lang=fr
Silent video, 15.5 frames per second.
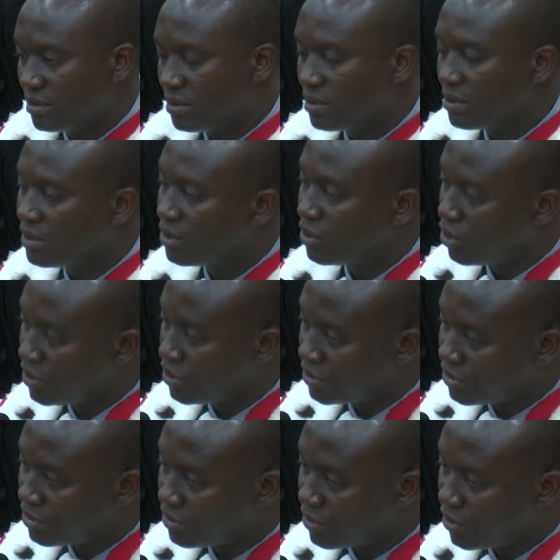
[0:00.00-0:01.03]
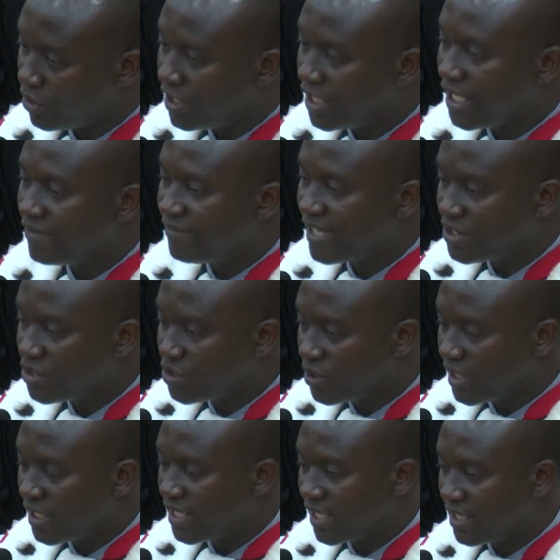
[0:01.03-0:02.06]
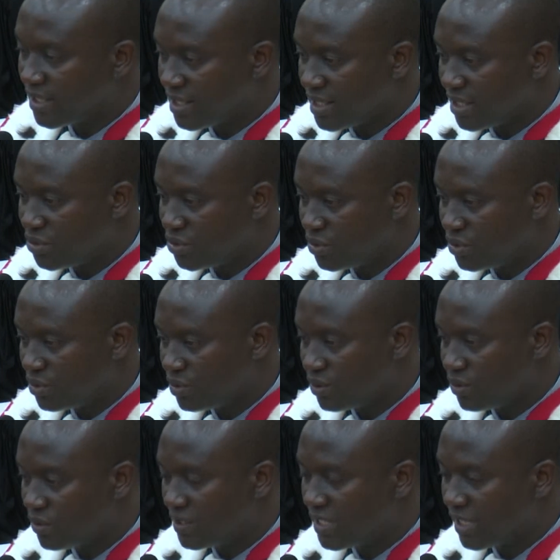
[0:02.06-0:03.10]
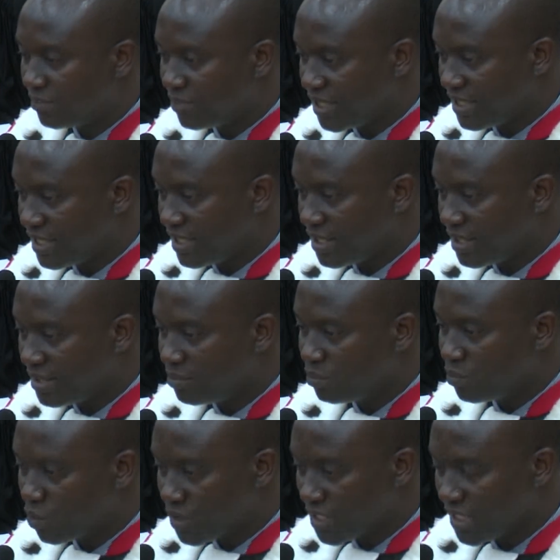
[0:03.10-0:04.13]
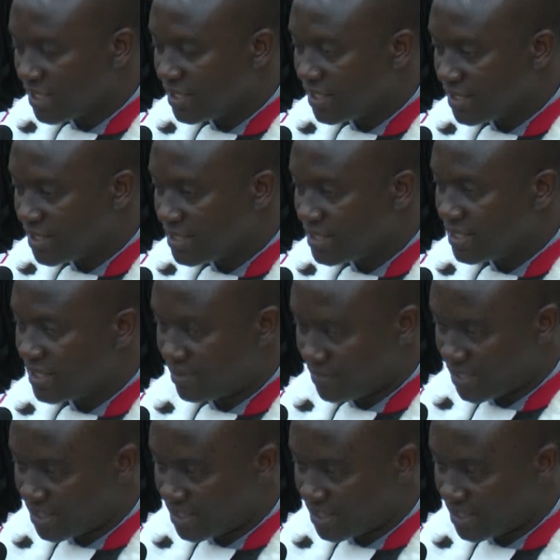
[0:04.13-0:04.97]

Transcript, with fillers: contre une éventuelle candidature du capitaine Moussa Dadis Kamara.